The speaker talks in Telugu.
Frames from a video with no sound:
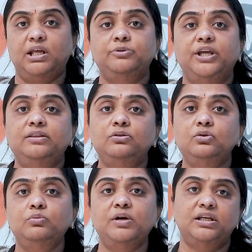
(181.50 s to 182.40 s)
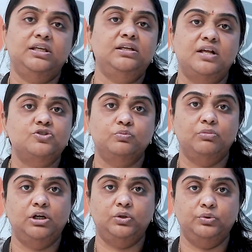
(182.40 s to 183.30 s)
మనం ఎందుకు మనకి ఇలా
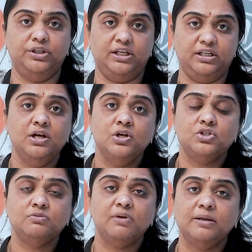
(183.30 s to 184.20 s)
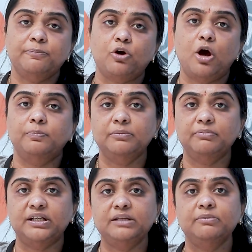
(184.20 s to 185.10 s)
జుమ్మంటుంది అని సో మన ప్రాబ్లం
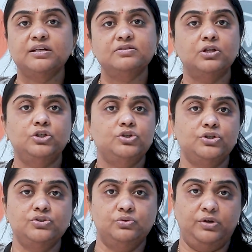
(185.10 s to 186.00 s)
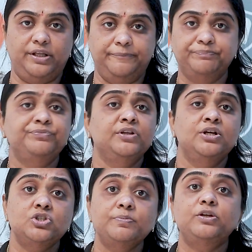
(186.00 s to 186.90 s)
బట్టి మనకు సొల్యూషన్స్ ఉంటాయి
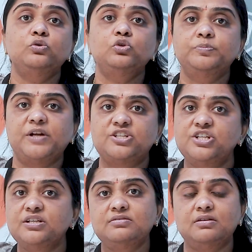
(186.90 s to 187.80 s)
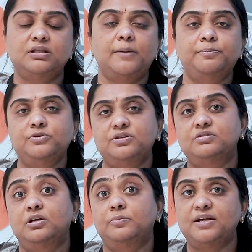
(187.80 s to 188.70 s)
సో మీరు టూత్ బ్రషింగ్ తప్పు
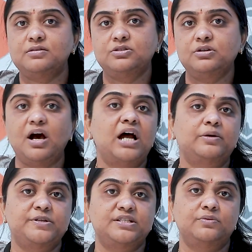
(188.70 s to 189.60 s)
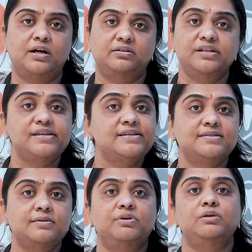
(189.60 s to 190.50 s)
చేస్తున్నారు బ్రష్ హార్డ్ బ్రిజిల్ వాడుతున్నారు
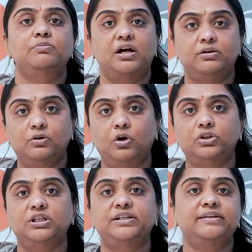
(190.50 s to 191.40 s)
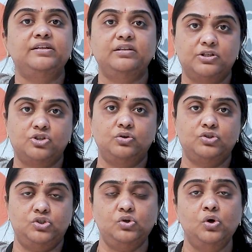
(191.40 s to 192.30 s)
ఈజీ మీరు కొత్త టెక్నిక్
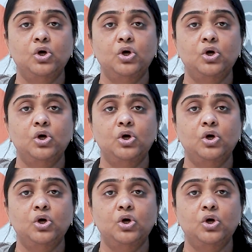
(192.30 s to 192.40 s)
నేర్చుకోవచ్చు